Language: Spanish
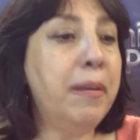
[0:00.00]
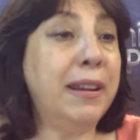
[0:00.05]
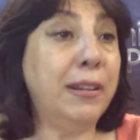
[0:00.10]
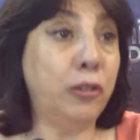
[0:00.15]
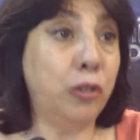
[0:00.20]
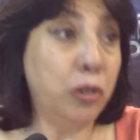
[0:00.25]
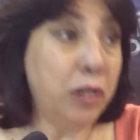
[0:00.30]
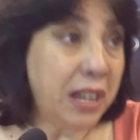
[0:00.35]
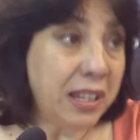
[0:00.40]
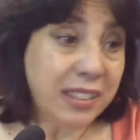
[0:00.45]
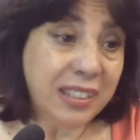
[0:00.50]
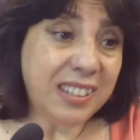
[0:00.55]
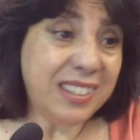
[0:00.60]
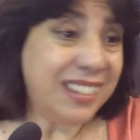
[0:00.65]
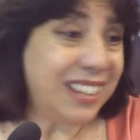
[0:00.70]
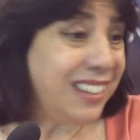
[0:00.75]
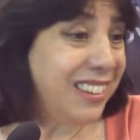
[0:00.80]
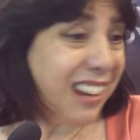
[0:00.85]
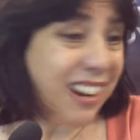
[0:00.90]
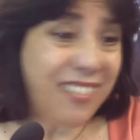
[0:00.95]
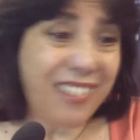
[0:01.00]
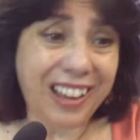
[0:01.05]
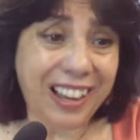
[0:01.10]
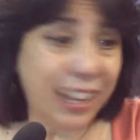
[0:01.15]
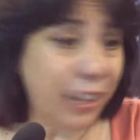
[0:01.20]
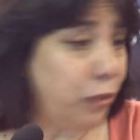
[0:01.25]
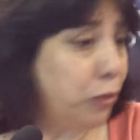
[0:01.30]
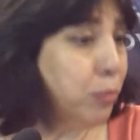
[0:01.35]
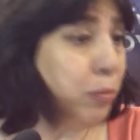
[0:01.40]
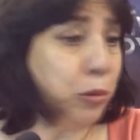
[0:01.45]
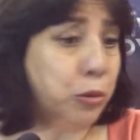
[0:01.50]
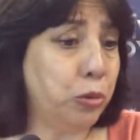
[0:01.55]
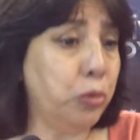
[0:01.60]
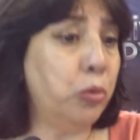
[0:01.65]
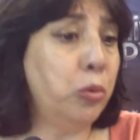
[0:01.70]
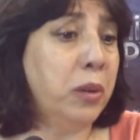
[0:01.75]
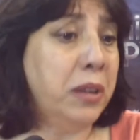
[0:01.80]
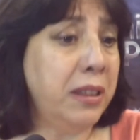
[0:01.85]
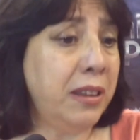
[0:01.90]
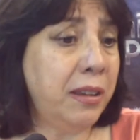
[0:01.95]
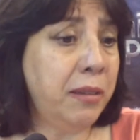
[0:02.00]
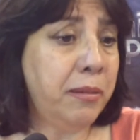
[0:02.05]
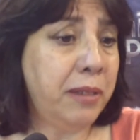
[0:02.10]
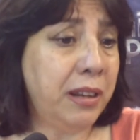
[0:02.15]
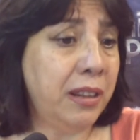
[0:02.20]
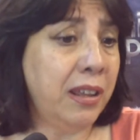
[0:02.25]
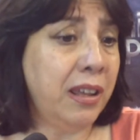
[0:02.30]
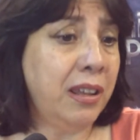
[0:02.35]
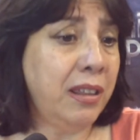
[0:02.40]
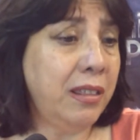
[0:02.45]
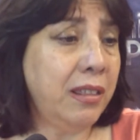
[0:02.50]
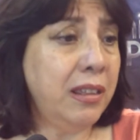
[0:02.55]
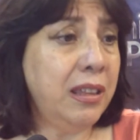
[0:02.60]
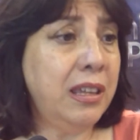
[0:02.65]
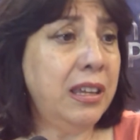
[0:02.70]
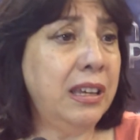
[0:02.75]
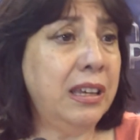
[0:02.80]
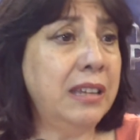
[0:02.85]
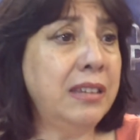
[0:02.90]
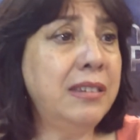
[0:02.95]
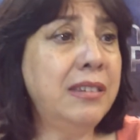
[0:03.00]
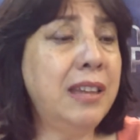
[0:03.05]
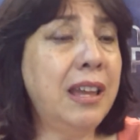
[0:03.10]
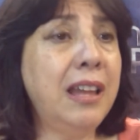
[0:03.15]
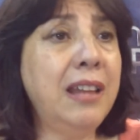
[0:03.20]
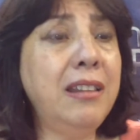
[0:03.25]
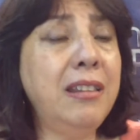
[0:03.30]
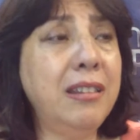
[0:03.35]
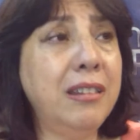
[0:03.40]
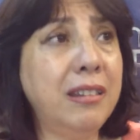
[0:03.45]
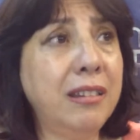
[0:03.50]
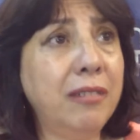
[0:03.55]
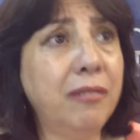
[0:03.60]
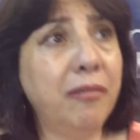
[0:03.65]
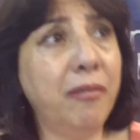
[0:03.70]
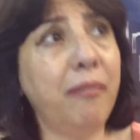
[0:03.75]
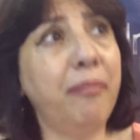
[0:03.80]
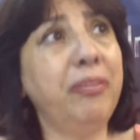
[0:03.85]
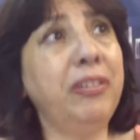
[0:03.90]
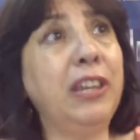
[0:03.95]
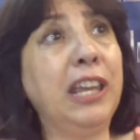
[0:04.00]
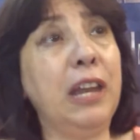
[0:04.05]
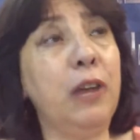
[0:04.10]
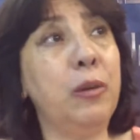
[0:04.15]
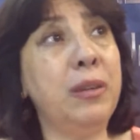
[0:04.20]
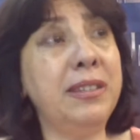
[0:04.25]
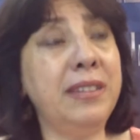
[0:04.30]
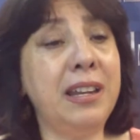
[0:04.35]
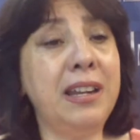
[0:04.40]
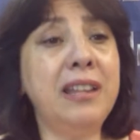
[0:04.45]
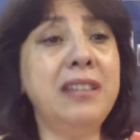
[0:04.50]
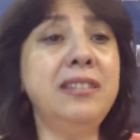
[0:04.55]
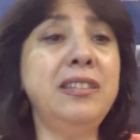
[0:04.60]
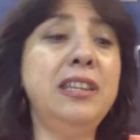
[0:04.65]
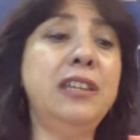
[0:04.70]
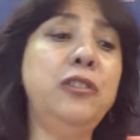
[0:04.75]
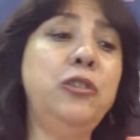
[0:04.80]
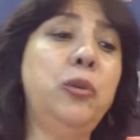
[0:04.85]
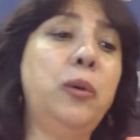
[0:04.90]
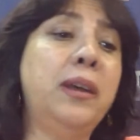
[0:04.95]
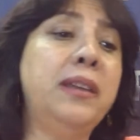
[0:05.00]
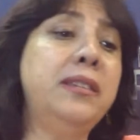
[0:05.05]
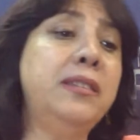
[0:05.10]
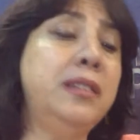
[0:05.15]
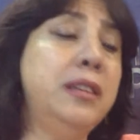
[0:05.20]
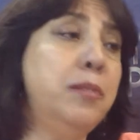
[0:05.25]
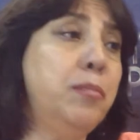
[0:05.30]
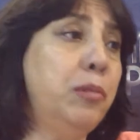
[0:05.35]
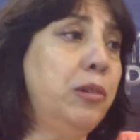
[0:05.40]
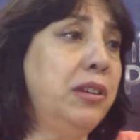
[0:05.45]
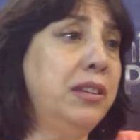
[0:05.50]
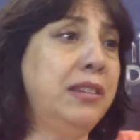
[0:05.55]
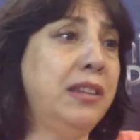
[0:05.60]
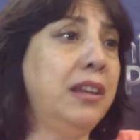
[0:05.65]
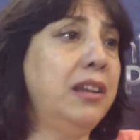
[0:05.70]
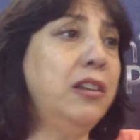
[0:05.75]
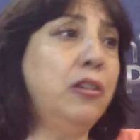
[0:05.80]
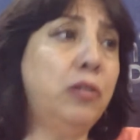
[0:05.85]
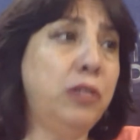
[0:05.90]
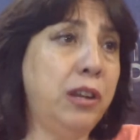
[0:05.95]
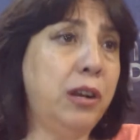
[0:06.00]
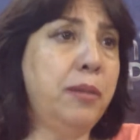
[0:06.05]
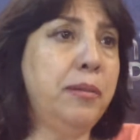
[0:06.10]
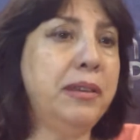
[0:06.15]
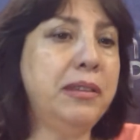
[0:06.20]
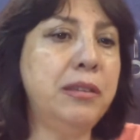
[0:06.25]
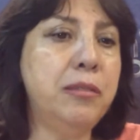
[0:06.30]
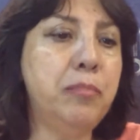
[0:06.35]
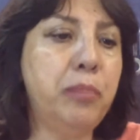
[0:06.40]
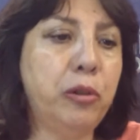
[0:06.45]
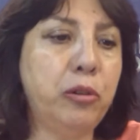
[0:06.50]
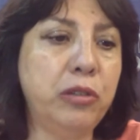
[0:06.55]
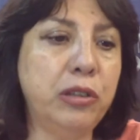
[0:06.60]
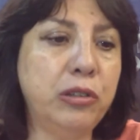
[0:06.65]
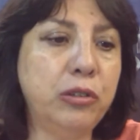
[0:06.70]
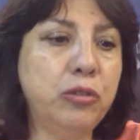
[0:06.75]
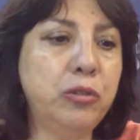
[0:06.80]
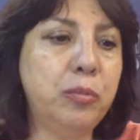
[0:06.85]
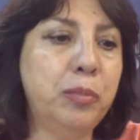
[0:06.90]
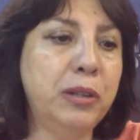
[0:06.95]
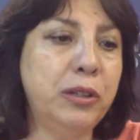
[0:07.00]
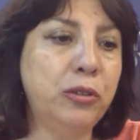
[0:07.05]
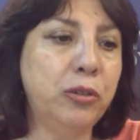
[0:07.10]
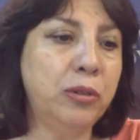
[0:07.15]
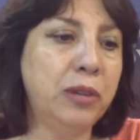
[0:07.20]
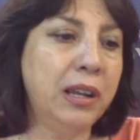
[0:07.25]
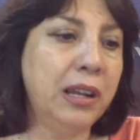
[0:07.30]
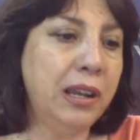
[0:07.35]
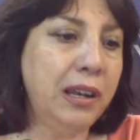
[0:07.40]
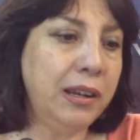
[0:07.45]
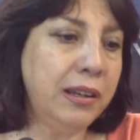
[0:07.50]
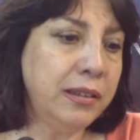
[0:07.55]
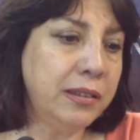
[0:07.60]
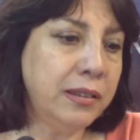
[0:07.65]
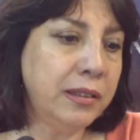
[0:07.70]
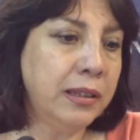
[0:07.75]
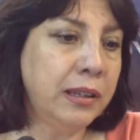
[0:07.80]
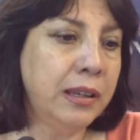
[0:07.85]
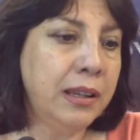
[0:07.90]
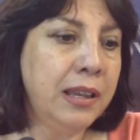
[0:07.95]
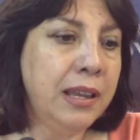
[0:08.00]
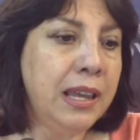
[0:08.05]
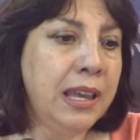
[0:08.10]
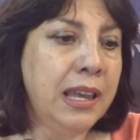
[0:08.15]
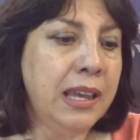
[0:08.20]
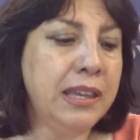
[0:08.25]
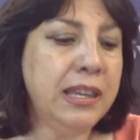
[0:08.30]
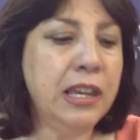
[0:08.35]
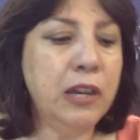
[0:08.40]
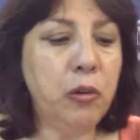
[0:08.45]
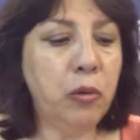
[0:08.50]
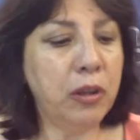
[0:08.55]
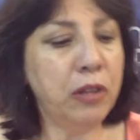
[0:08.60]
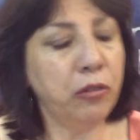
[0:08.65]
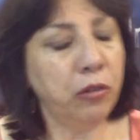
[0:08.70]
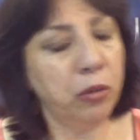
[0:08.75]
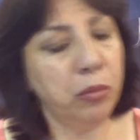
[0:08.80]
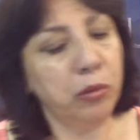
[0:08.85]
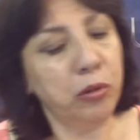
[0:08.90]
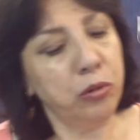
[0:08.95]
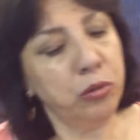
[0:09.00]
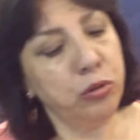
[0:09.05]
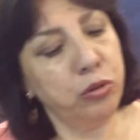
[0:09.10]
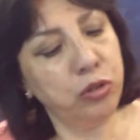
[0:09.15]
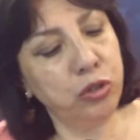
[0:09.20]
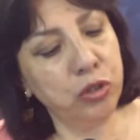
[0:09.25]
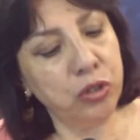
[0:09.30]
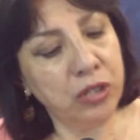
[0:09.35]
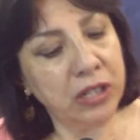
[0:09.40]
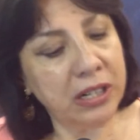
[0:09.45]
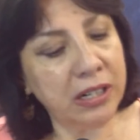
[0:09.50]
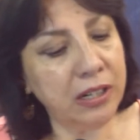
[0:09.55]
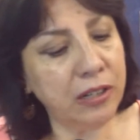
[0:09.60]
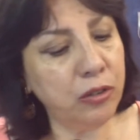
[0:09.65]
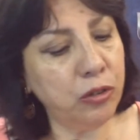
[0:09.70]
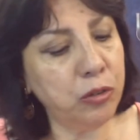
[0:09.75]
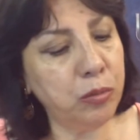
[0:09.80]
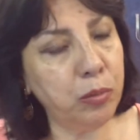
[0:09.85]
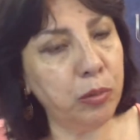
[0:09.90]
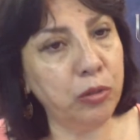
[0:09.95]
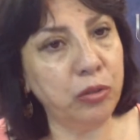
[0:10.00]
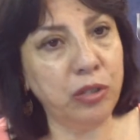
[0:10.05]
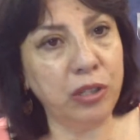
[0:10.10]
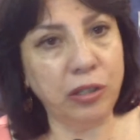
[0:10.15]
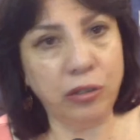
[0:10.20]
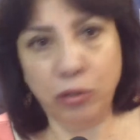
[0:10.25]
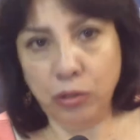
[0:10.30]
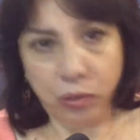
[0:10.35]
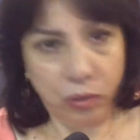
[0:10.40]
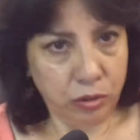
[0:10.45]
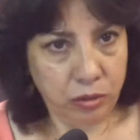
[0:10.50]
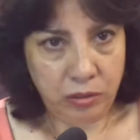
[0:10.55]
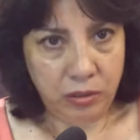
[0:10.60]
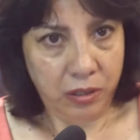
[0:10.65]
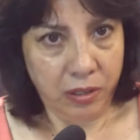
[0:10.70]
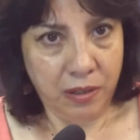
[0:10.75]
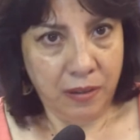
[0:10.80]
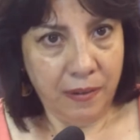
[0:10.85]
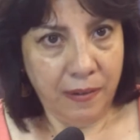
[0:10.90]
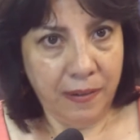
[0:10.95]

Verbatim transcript: personas que están trabajando por su cuenta, ¿verdad? Y que están que lo están haciendo así porque están otra vez en procesos personales y en cuanto evolucionen esos procesos